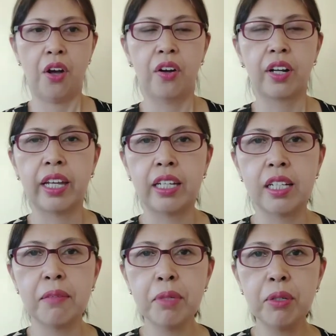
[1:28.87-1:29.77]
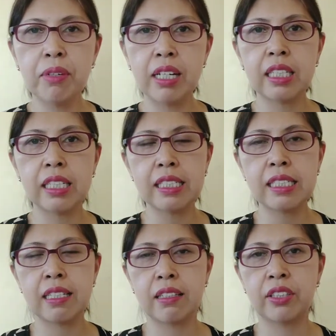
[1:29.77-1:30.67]
Okay, number one
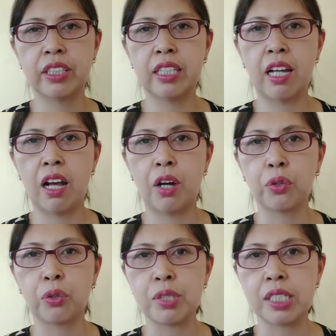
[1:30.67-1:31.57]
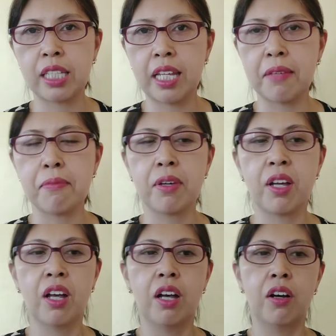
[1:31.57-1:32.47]
is learn how to save.
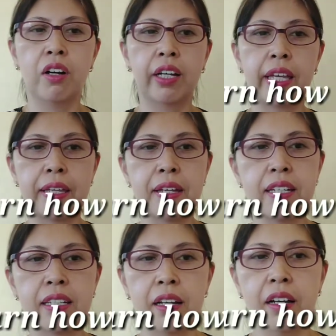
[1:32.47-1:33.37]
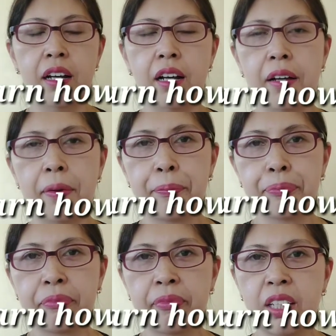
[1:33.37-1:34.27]
Okay, um,
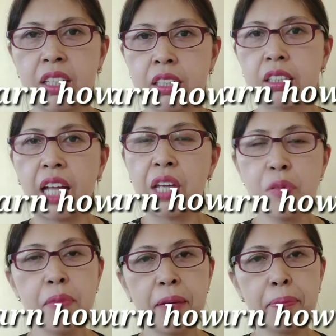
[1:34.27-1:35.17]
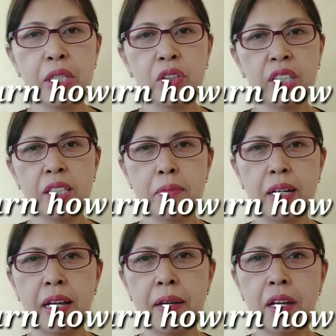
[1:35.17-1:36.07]
tayo mga Pinoy, di
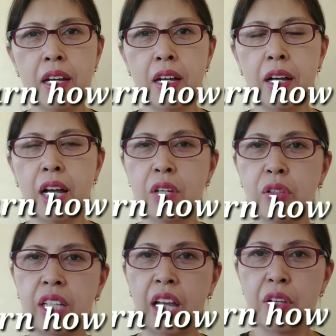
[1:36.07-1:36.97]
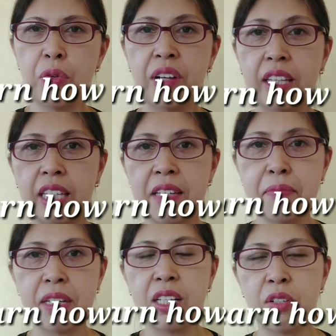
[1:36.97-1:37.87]
ba? Ano tayo, one day
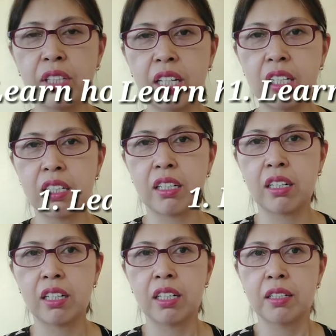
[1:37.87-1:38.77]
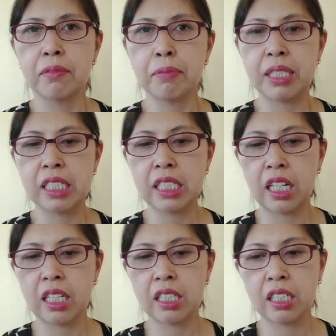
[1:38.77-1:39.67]
millionaire.
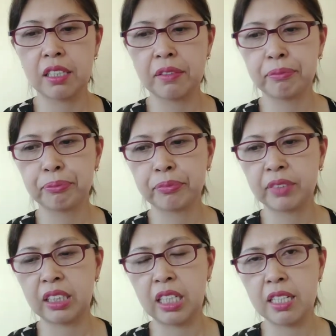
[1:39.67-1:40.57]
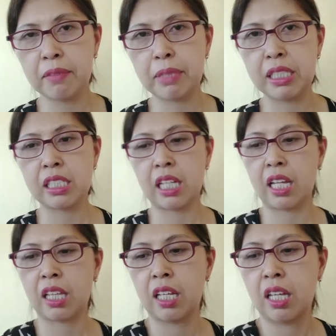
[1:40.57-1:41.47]
Minsan, uh, hindi lang minsan,